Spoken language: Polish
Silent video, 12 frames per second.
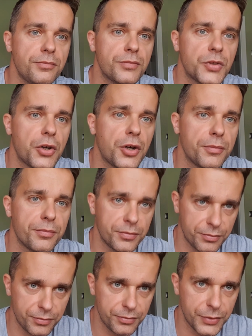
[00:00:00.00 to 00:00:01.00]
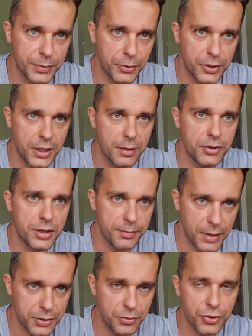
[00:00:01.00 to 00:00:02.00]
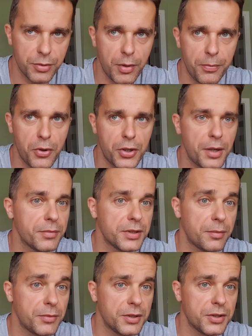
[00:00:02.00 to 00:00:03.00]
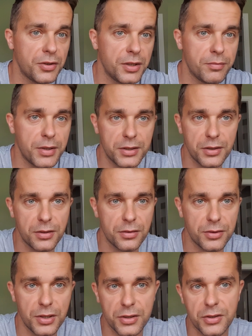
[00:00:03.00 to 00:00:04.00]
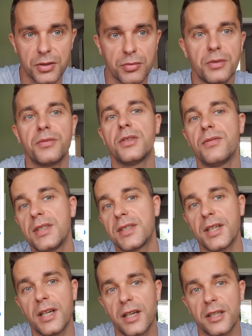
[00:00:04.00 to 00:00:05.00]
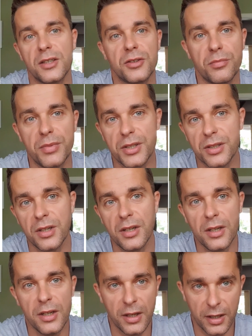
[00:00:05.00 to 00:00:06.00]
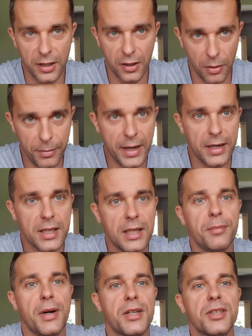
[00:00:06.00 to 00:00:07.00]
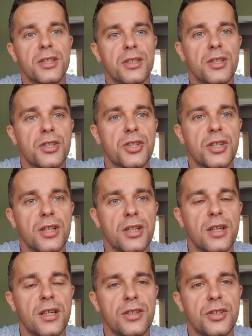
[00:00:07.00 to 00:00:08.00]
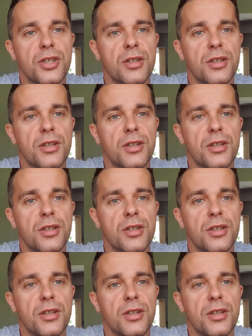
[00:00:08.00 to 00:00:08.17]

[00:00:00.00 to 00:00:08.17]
to spotykam się z bardzo dużym oporem z tamtej strony. Bardzo często są to wyzwiska, jakieś obelgi bardziej niż e, chęć